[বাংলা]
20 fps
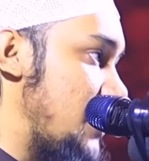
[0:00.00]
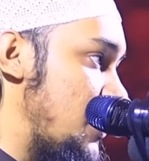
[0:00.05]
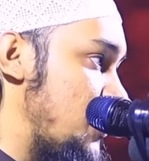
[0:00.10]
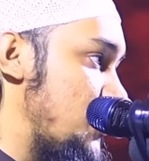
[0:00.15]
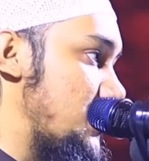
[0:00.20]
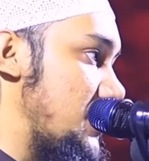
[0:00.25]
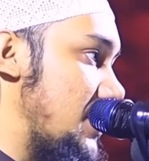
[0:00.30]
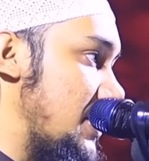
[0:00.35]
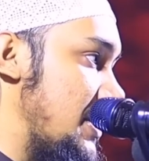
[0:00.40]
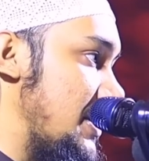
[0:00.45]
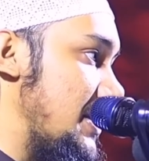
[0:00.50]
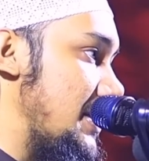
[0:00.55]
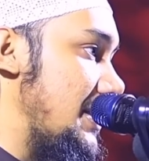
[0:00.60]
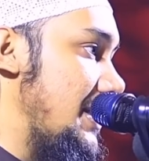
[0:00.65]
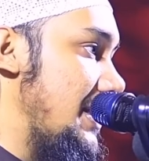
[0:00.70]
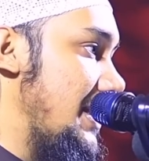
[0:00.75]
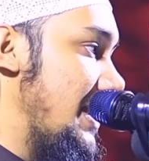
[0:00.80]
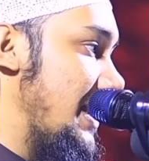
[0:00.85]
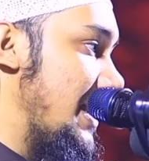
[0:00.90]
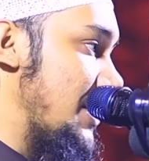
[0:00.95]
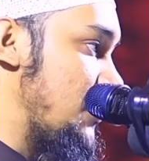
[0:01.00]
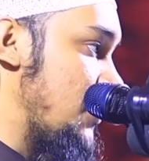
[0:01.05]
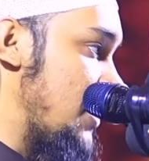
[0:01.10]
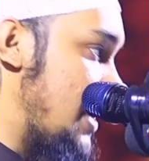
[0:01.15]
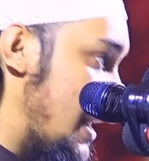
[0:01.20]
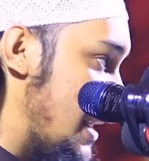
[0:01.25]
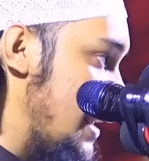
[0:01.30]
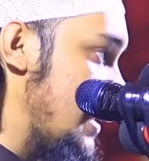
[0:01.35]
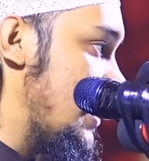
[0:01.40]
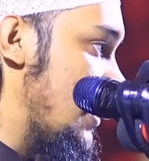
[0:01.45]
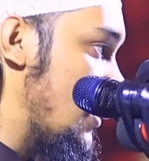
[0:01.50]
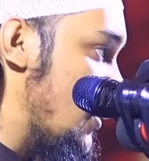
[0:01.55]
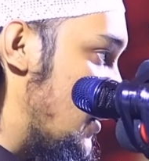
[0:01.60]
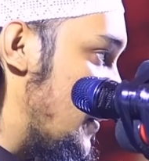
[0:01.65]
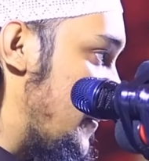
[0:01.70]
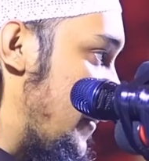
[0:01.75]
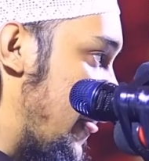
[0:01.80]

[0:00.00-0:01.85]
মানুষ তাকে এত গালি দিল